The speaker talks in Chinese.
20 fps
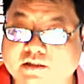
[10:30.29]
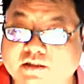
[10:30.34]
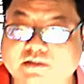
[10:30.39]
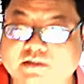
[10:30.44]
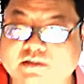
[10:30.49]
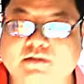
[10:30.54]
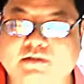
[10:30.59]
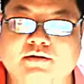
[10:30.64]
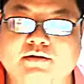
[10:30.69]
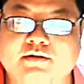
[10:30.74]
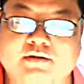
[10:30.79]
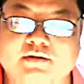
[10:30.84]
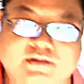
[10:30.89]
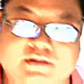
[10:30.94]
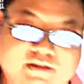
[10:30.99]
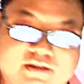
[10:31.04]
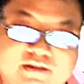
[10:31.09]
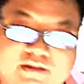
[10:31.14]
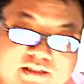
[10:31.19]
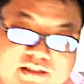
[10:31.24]
了，
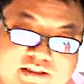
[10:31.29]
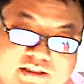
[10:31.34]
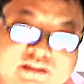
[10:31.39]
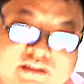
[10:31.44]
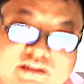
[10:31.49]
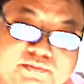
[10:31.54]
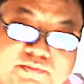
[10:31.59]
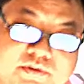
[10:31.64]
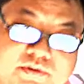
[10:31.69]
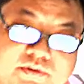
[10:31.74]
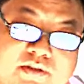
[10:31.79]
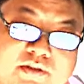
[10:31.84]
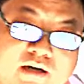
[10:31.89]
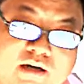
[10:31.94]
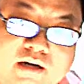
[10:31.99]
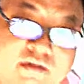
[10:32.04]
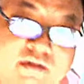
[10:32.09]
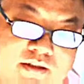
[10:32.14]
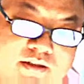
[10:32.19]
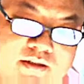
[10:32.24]
只是你自己不知
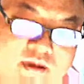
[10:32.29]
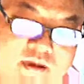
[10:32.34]
道而已。